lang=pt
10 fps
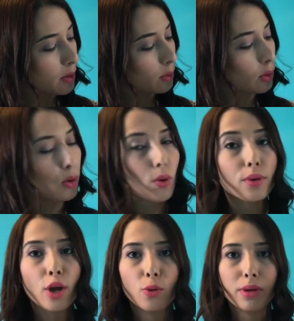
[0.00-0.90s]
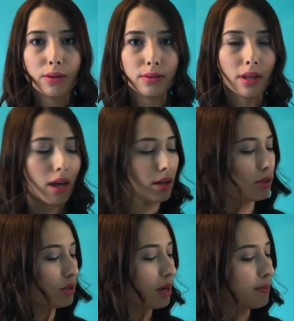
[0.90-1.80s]
o low, que é o menos
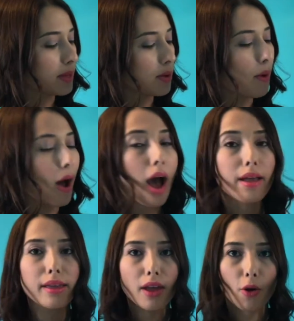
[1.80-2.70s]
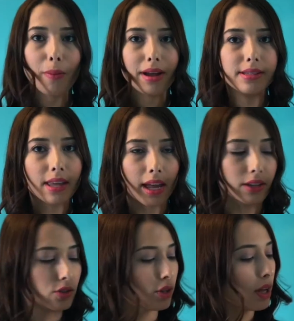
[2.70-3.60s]
quente, e o high, que é o mais
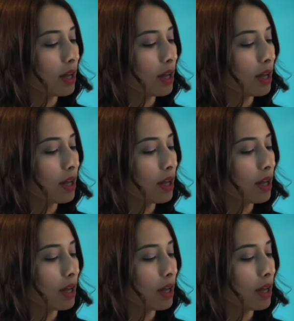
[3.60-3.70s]
quente.